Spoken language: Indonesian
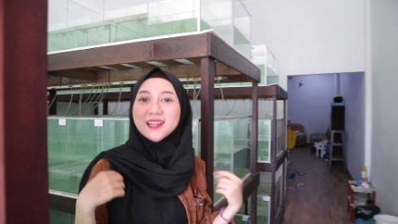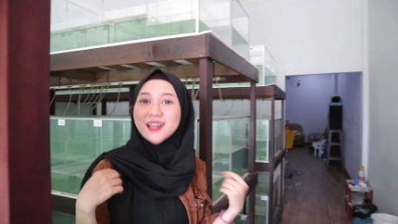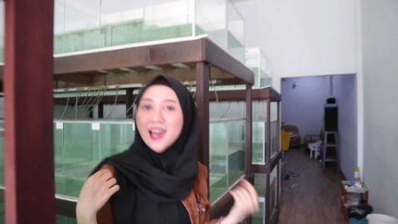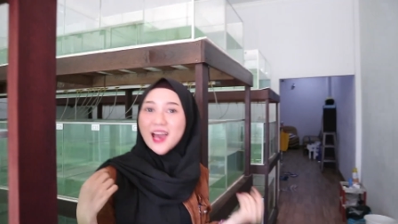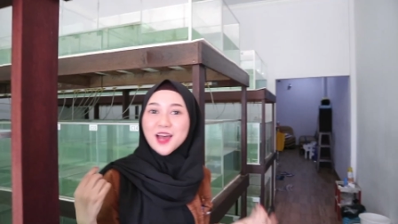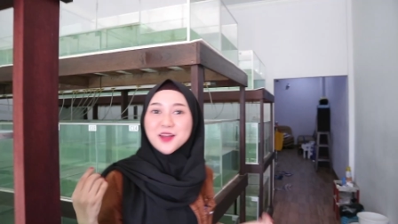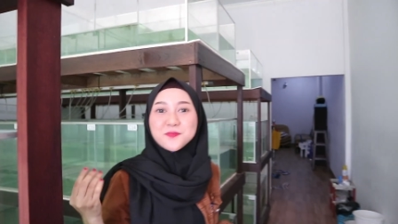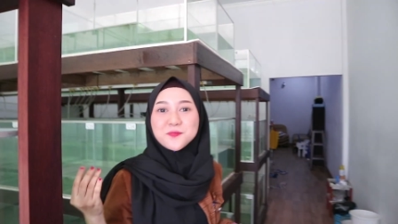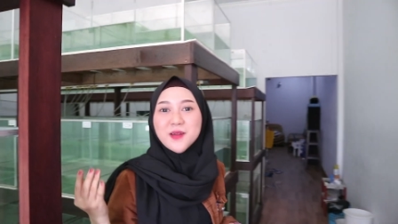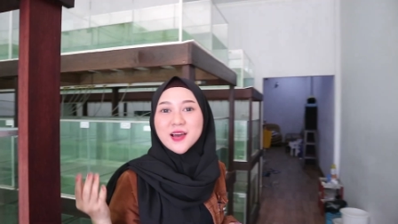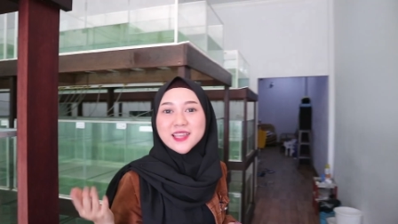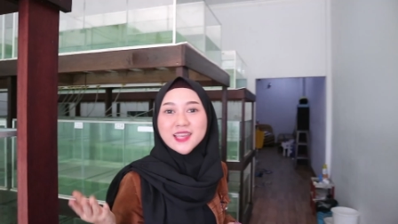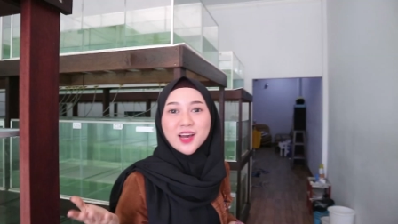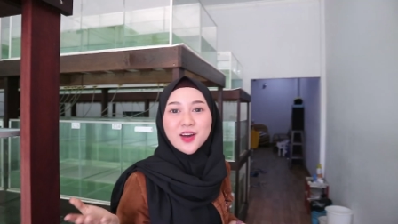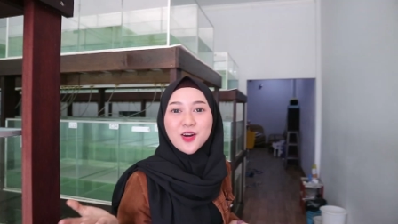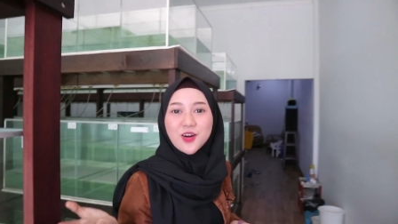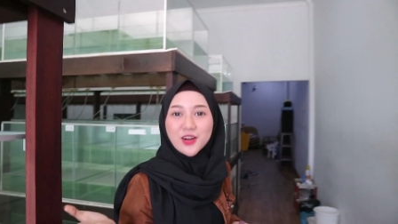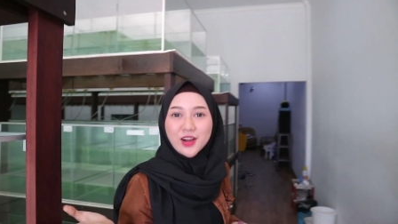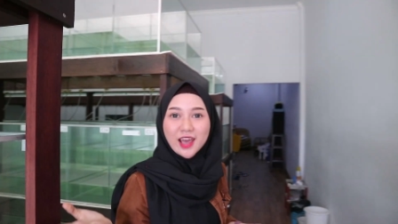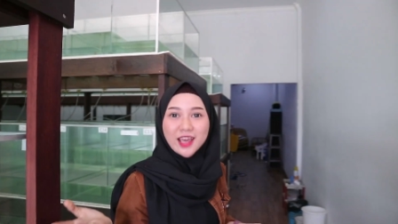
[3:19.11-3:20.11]
dan
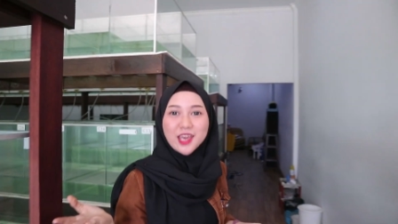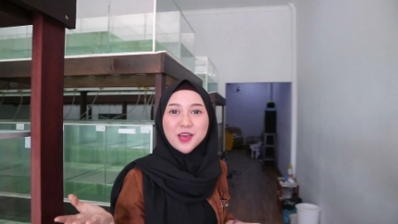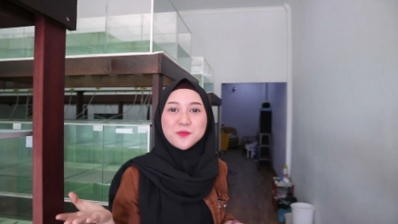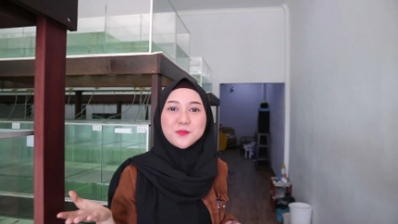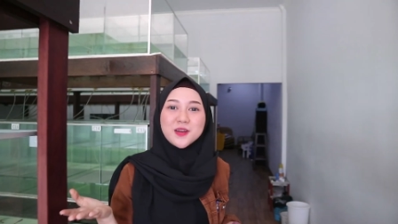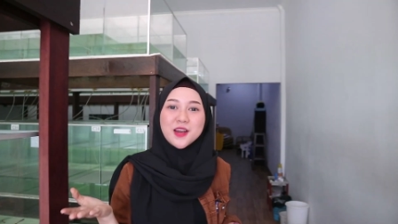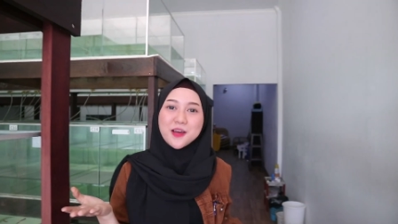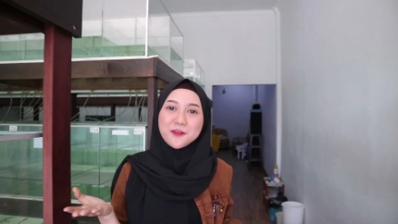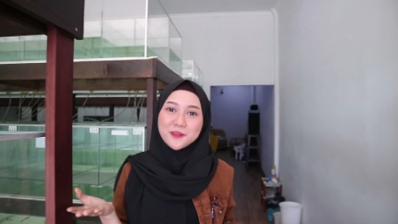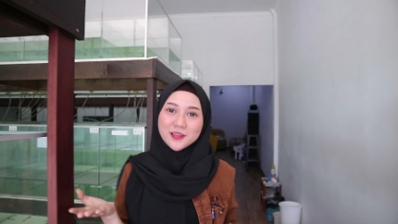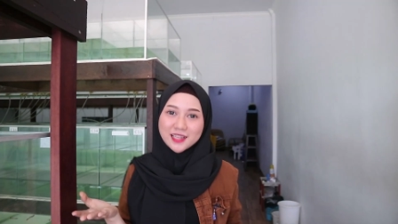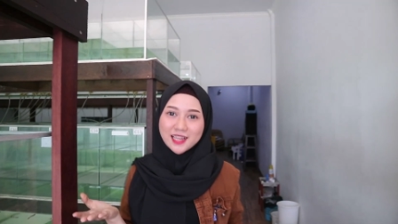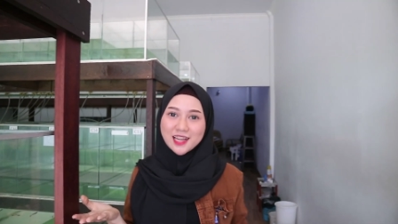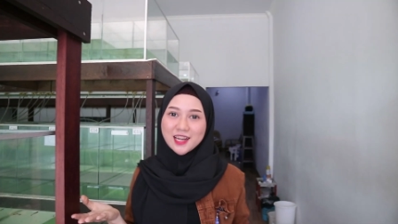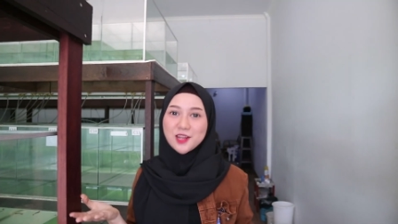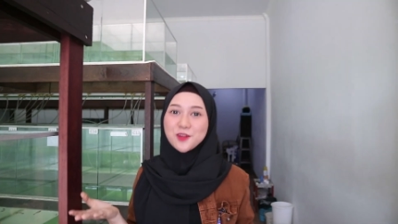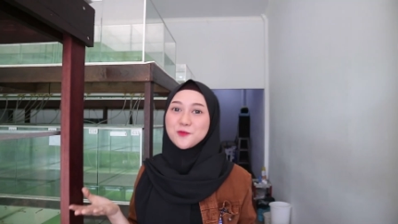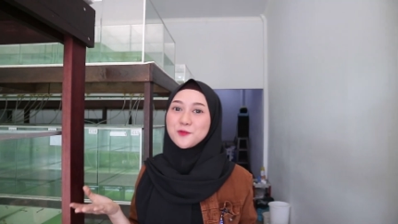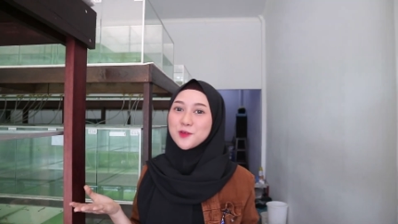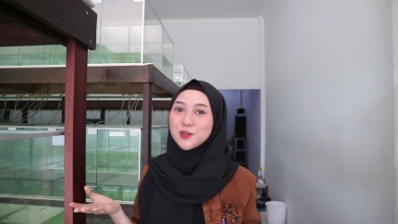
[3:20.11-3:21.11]
banyak orang yang mendapatkan
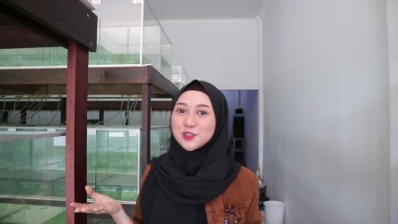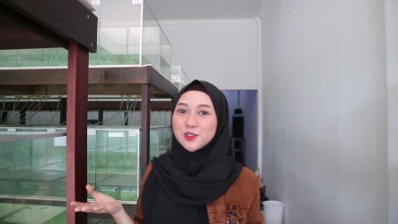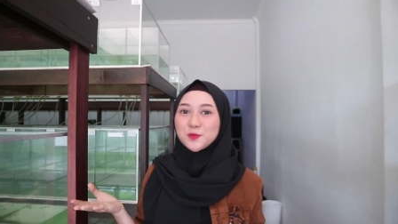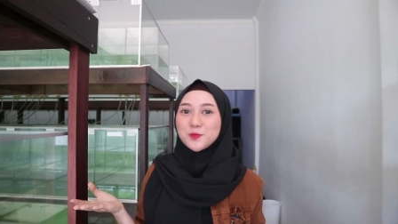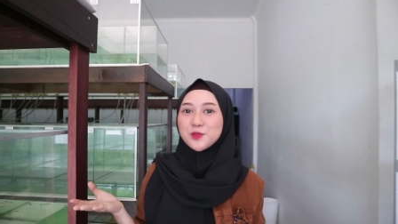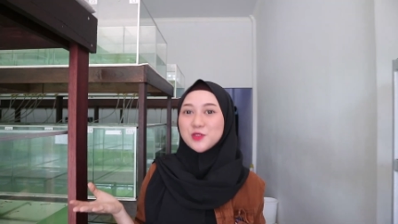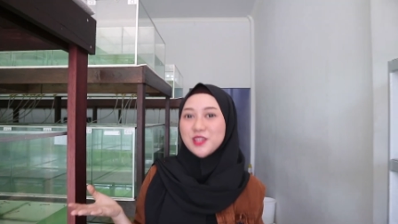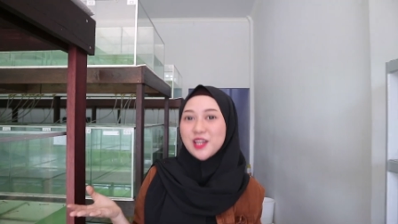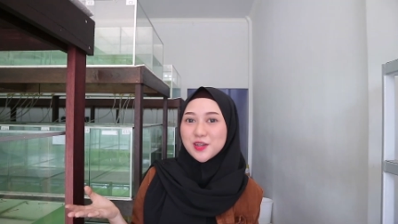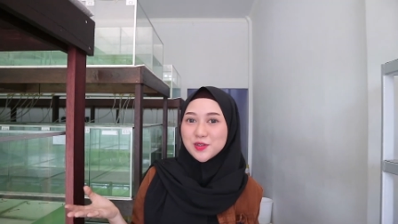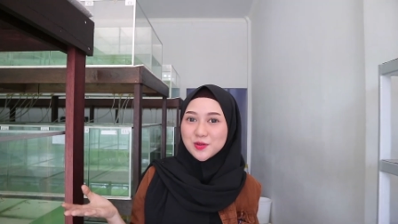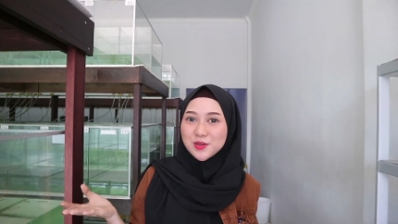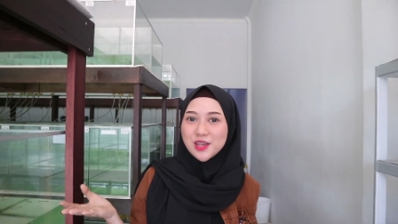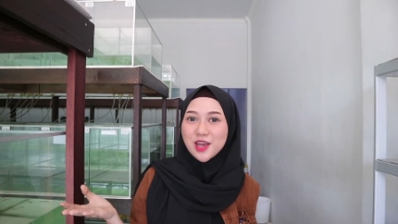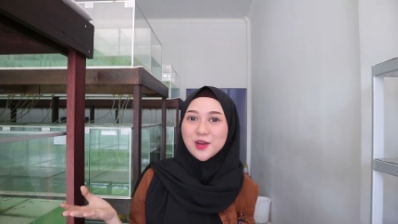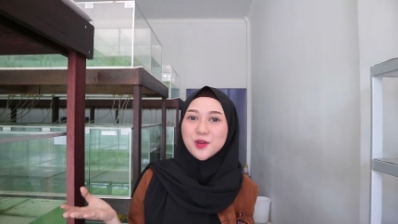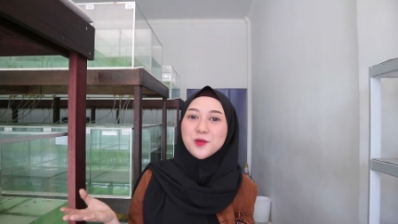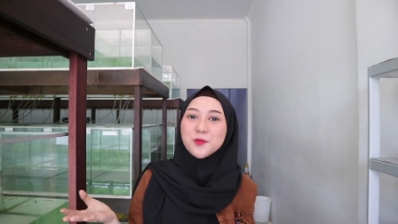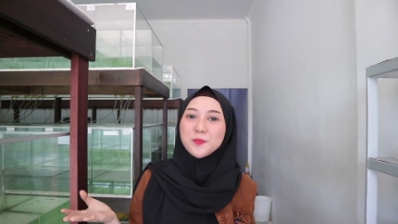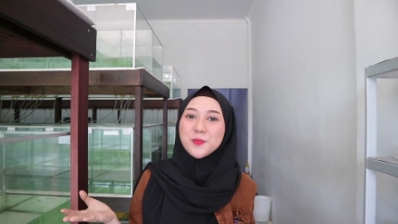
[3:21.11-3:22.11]
info seputar
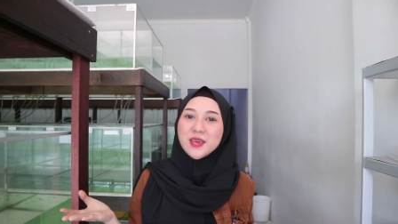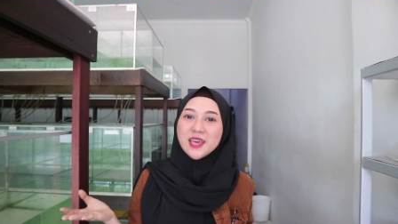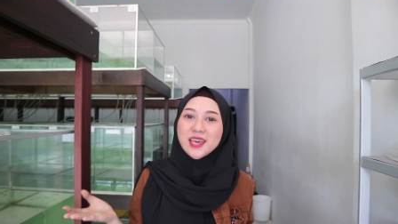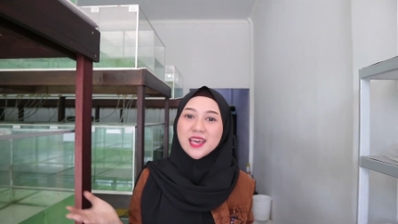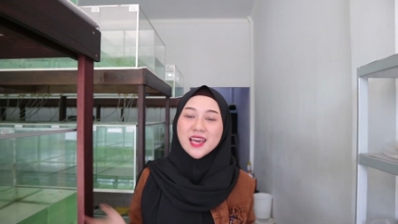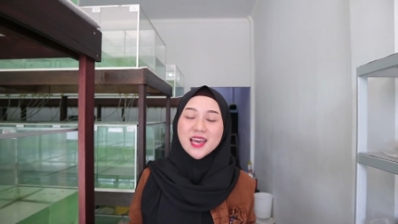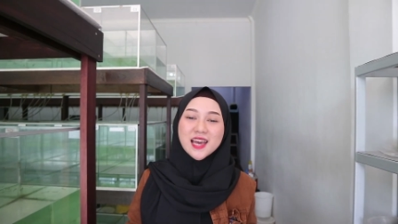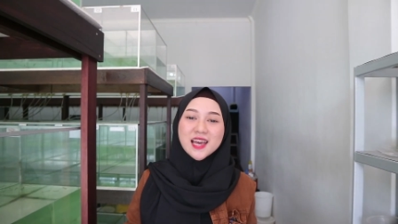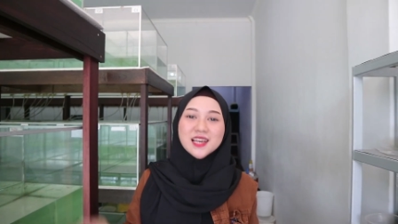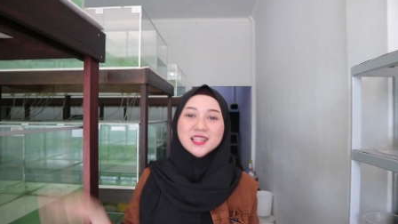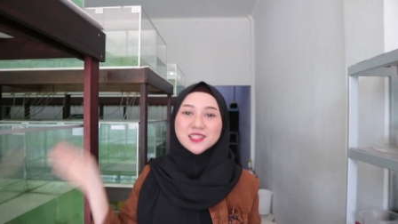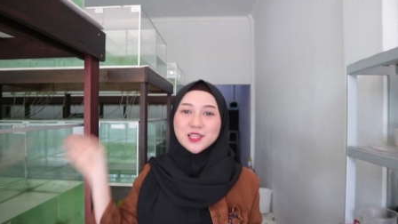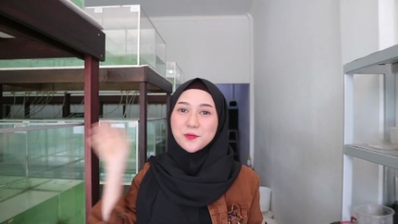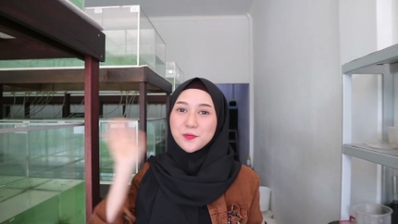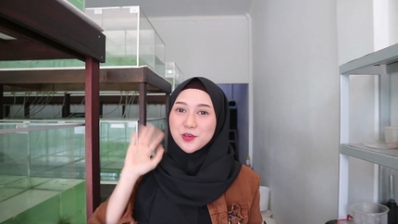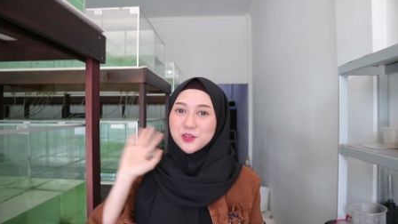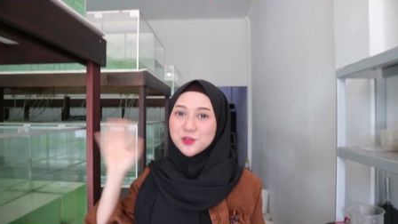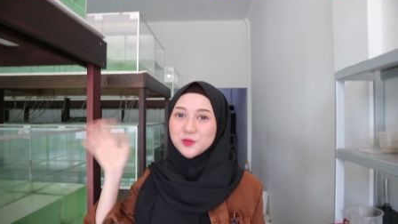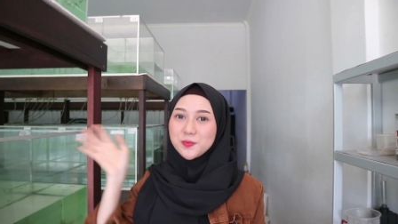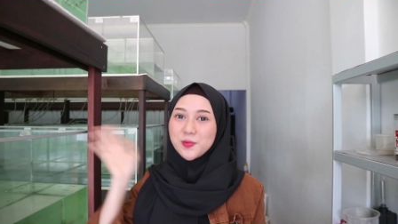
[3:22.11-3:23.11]
dunia Gupi.
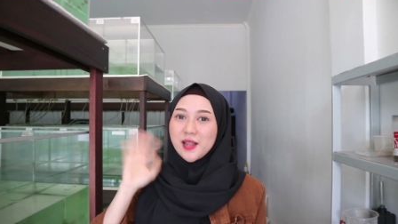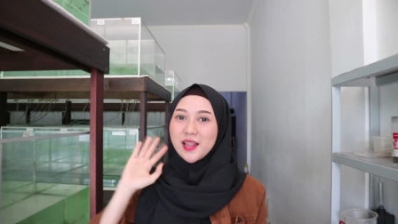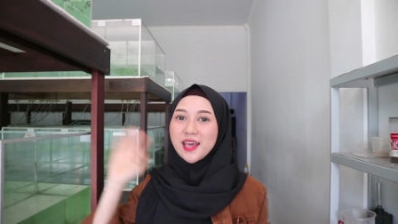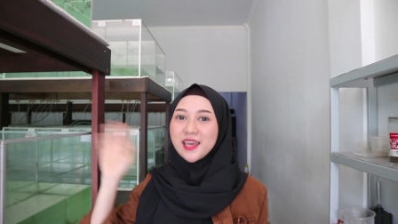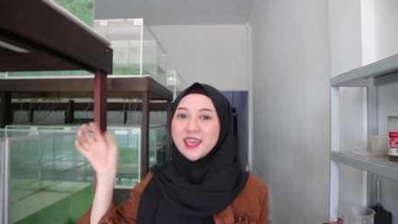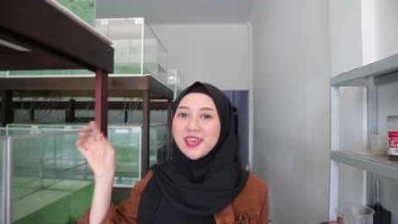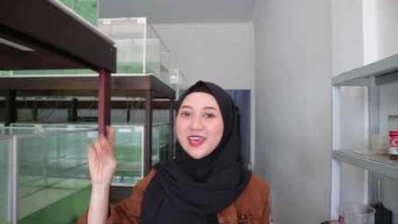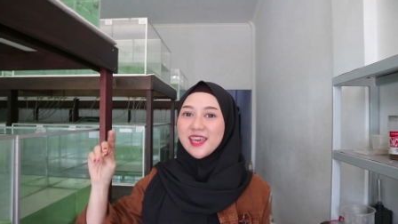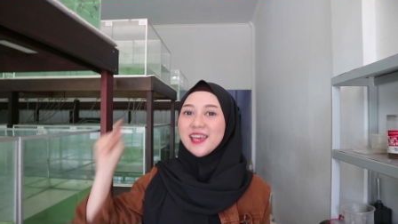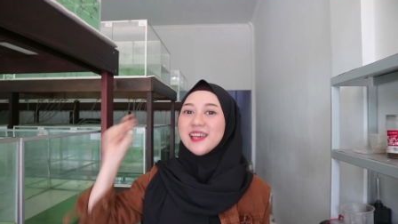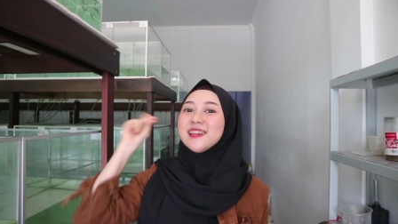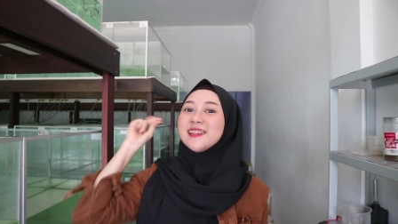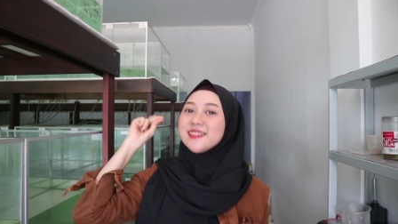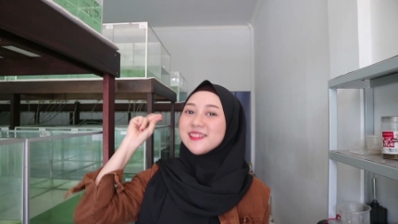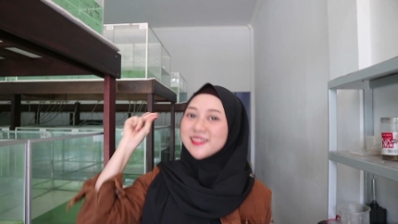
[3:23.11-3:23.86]
Sampai jumpa lagi.